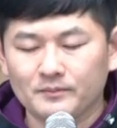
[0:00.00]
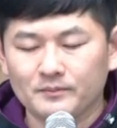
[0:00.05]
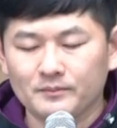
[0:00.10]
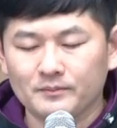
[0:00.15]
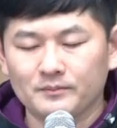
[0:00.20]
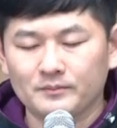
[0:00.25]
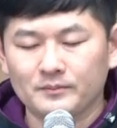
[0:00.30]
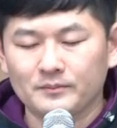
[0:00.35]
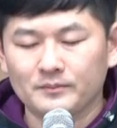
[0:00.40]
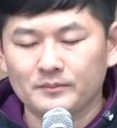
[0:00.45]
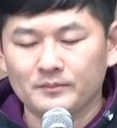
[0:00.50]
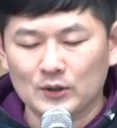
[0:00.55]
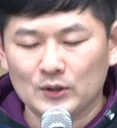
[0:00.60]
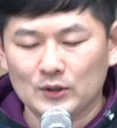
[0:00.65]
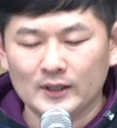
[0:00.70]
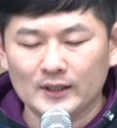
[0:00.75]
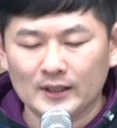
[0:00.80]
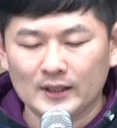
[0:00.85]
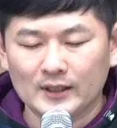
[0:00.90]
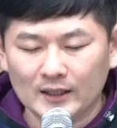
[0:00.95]
음,
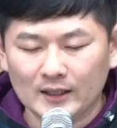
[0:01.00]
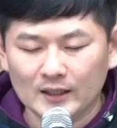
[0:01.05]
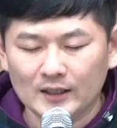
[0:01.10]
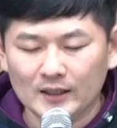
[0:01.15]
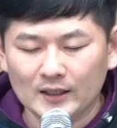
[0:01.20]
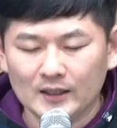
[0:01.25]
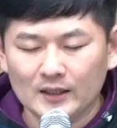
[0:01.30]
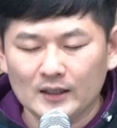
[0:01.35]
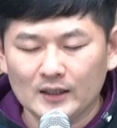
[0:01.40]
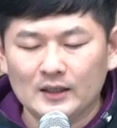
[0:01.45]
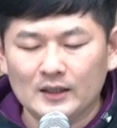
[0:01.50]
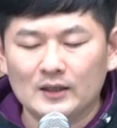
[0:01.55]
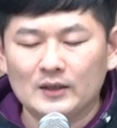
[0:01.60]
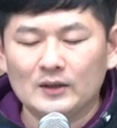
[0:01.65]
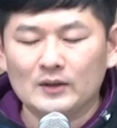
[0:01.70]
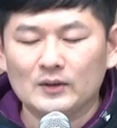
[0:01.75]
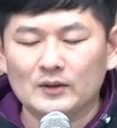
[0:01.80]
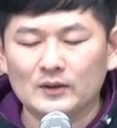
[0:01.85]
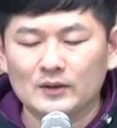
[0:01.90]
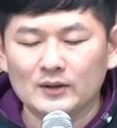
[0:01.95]
저희들이
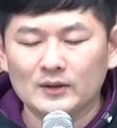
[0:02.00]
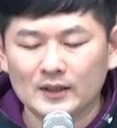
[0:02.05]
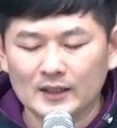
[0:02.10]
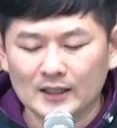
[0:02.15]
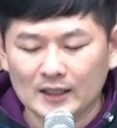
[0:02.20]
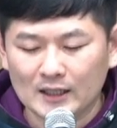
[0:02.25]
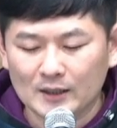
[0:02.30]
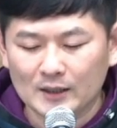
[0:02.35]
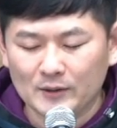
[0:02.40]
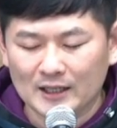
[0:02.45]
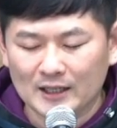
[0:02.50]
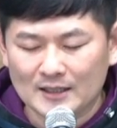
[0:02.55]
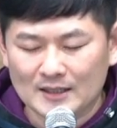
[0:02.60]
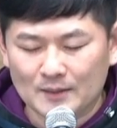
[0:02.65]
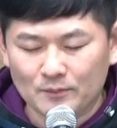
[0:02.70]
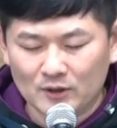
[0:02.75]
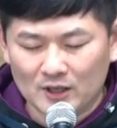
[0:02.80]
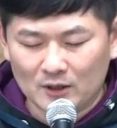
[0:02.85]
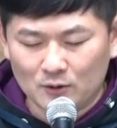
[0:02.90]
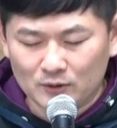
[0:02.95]
어, 하나님이 내
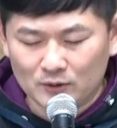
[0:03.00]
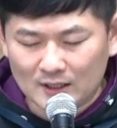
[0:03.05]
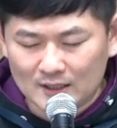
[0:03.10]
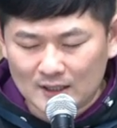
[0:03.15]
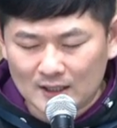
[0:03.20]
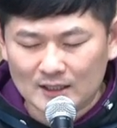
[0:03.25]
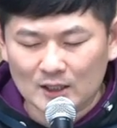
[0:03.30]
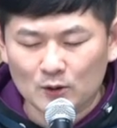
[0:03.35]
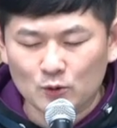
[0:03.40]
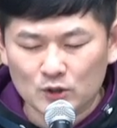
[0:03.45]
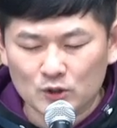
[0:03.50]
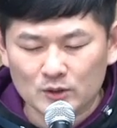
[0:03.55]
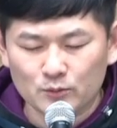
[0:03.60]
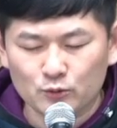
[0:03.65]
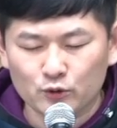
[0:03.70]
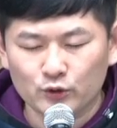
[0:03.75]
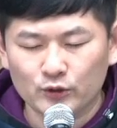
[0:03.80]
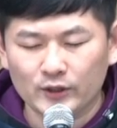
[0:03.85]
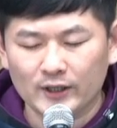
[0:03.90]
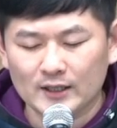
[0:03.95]
삶 가운데
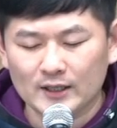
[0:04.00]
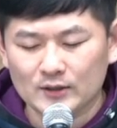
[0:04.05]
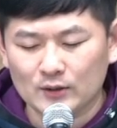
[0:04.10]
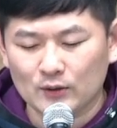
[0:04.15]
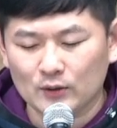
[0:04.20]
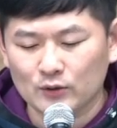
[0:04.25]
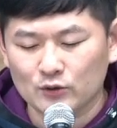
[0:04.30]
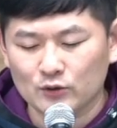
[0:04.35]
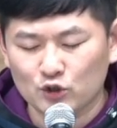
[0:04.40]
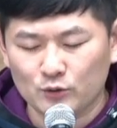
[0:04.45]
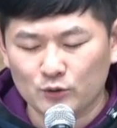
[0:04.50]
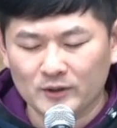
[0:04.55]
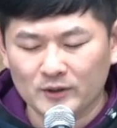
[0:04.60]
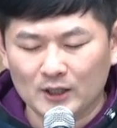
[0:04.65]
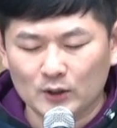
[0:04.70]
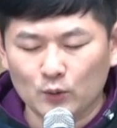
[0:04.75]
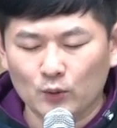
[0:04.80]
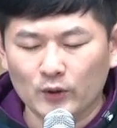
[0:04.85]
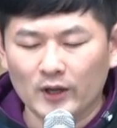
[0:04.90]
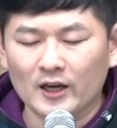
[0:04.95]
찾아오심으로 인해서 주님과
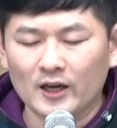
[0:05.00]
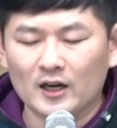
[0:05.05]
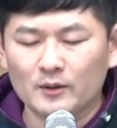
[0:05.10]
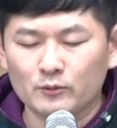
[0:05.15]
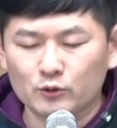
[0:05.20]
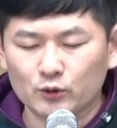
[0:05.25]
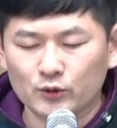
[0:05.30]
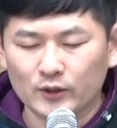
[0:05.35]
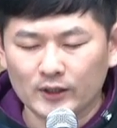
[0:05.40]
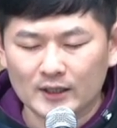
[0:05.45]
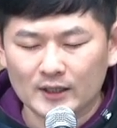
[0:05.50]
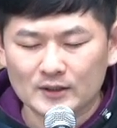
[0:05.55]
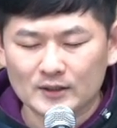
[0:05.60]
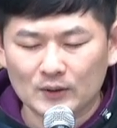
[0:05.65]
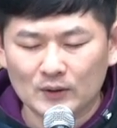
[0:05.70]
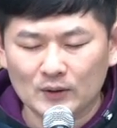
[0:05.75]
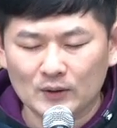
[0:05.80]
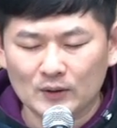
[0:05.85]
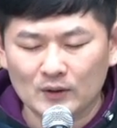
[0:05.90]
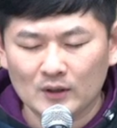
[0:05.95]
동행함으로
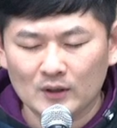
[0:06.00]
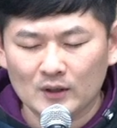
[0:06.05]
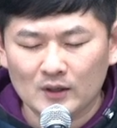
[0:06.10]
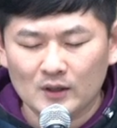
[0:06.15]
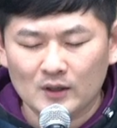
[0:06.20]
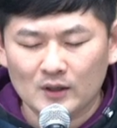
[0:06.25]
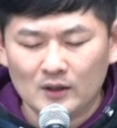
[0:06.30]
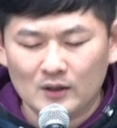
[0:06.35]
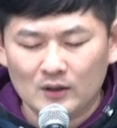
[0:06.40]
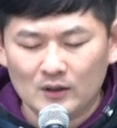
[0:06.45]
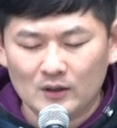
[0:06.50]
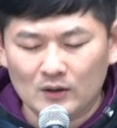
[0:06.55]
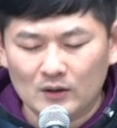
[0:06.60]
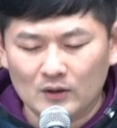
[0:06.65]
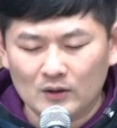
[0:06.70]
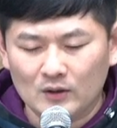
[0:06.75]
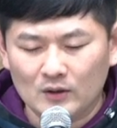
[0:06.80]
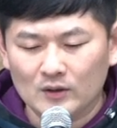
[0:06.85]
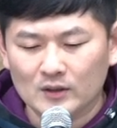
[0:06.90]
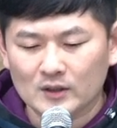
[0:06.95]
인해서
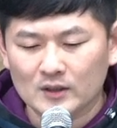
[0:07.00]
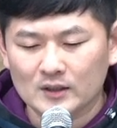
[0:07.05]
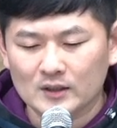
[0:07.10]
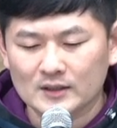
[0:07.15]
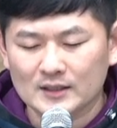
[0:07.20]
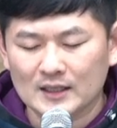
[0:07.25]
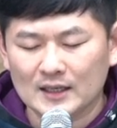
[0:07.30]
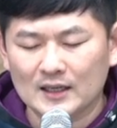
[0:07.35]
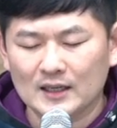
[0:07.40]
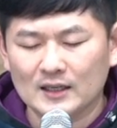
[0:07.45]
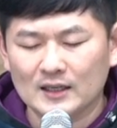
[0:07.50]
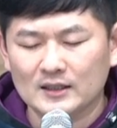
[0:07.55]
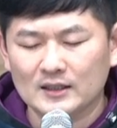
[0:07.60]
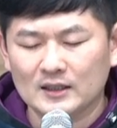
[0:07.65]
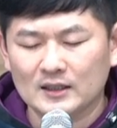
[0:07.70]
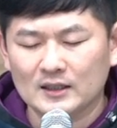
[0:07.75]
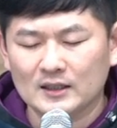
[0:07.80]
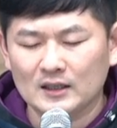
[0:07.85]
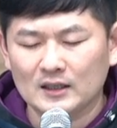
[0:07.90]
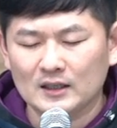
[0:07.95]
어, 그
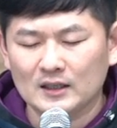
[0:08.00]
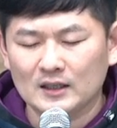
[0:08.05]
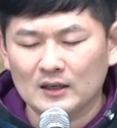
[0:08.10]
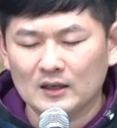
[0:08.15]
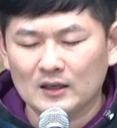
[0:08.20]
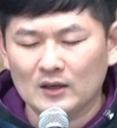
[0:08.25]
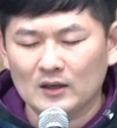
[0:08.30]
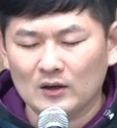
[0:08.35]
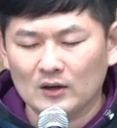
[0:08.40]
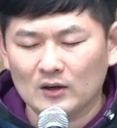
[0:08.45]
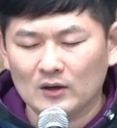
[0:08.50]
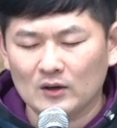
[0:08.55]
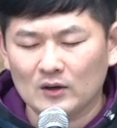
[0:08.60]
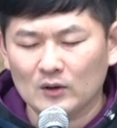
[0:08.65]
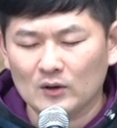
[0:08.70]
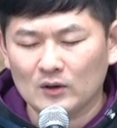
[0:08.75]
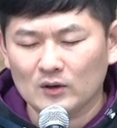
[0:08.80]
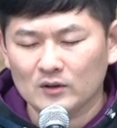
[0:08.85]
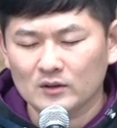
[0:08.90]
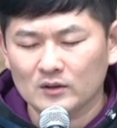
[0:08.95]
사랑을
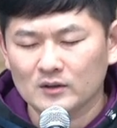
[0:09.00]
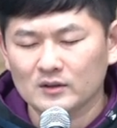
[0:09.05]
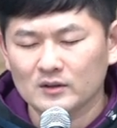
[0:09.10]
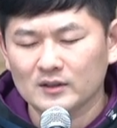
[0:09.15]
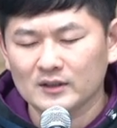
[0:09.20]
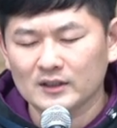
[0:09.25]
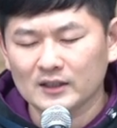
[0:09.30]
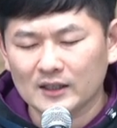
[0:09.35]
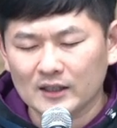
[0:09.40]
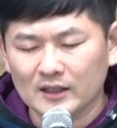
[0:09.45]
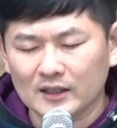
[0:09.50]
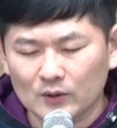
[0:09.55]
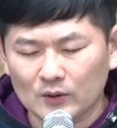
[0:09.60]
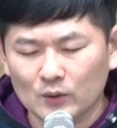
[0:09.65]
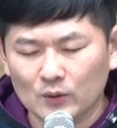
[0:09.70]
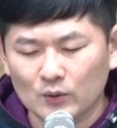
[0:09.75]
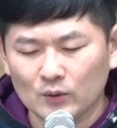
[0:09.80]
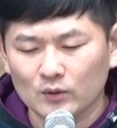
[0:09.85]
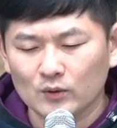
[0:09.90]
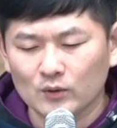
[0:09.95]
어,
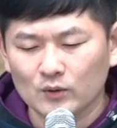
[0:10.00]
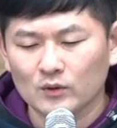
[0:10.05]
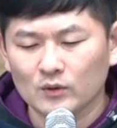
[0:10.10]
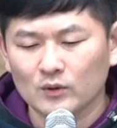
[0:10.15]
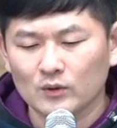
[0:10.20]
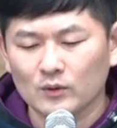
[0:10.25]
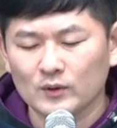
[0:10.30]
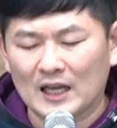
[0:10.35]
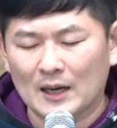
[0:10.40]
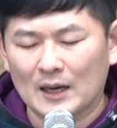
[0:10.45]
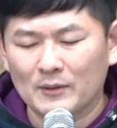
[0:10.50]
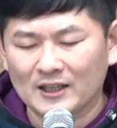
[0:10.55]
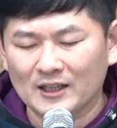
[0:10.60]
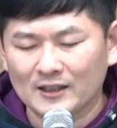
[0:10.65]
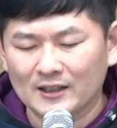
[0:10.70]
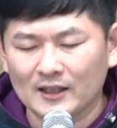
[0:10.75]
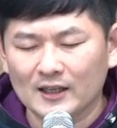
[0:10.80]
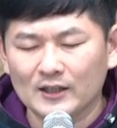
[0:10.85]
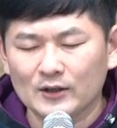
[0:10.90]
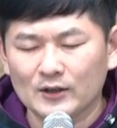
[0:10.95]
느끼고 또 나만
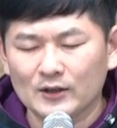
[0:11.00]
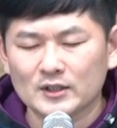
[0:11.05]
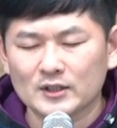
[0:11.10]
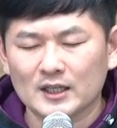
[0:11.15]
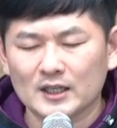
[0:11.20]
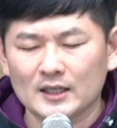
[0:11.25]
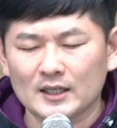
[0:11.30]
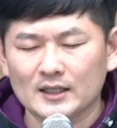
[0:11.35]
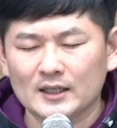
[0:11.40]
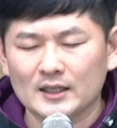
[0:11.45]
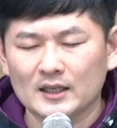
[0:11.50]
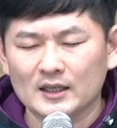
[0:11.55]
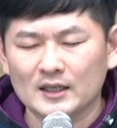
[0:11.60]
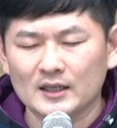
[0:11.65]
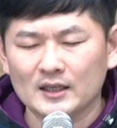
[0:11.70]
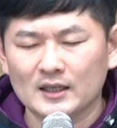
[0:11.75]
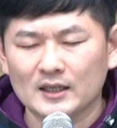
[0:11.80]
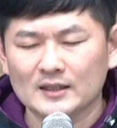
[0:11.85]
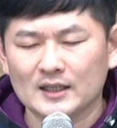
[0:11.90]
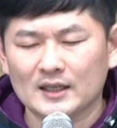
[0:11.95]
느끼는 것이 아니라
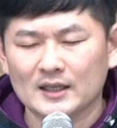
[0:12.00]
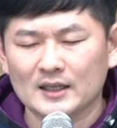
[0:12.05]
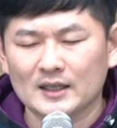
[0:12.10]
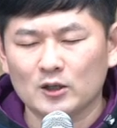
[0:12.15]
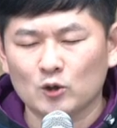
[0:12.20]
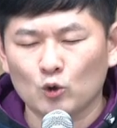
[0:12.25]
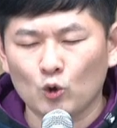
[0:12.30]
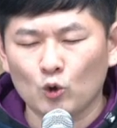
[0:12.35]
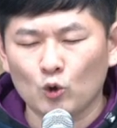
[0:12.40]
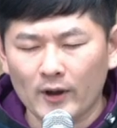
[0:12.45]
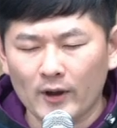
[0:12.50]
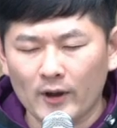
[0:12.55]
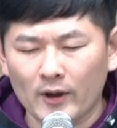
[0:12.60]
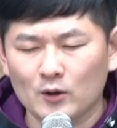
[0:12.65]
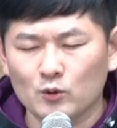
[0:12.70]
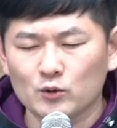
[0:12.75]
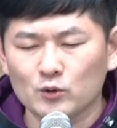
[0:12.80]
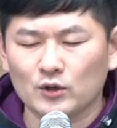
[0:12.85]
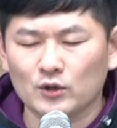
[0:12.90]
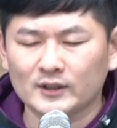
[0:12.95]
그 사랑을
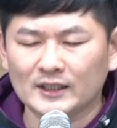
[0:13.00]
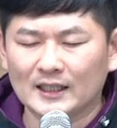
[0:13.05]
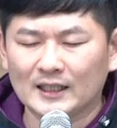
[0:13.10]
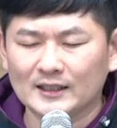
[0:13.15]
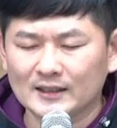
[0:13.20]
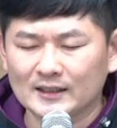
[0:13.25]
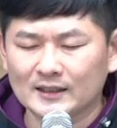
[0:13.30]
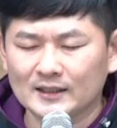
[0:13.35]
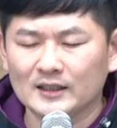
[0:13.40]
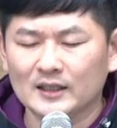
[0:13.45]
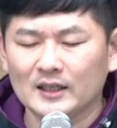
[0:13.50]
고백하고 전하는